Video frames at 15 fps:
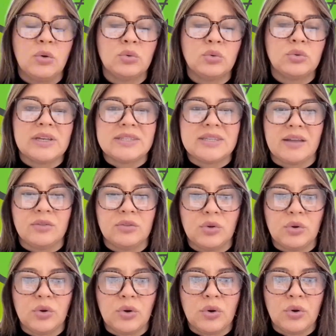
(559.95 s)

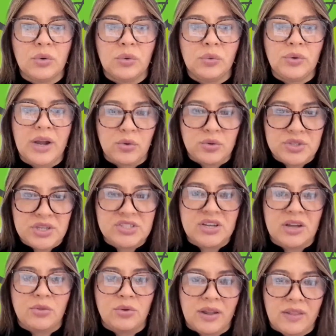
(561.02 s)
utilizando una
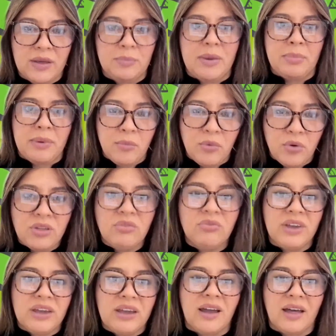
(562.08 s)
cosechadora de papa
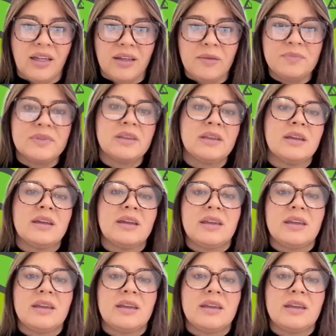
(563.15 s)
modificada